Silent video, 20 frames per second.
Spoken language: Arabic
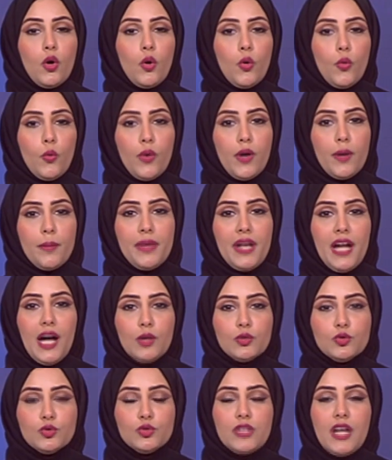
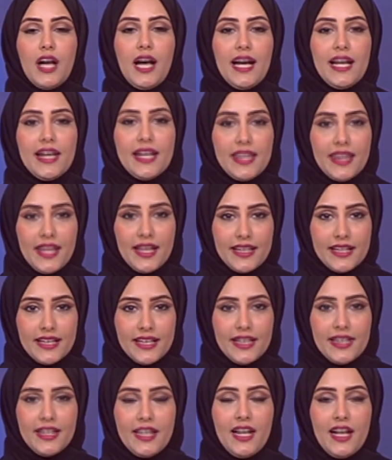وبالعودة أيضا
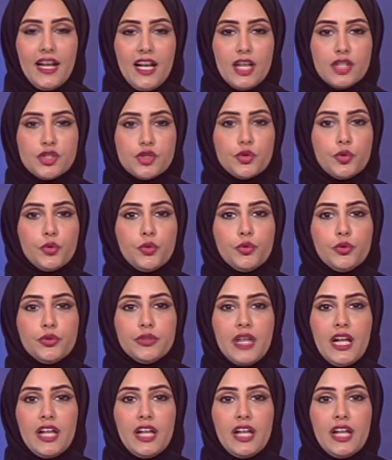إلى الشؤون